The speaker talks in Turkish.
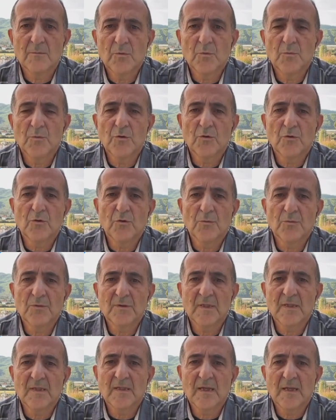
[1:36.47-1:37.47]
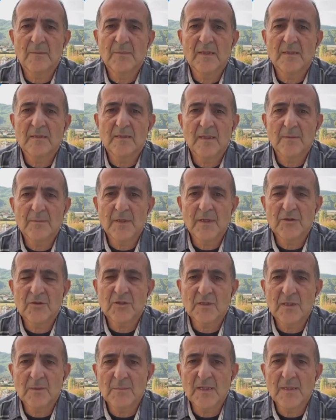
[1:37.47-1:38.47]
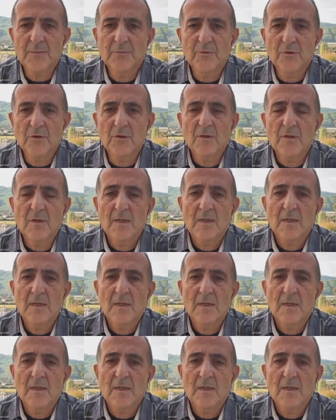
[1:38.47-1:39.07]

bu büyüklüğümüze rağmen diye bir açıklama yapıyor.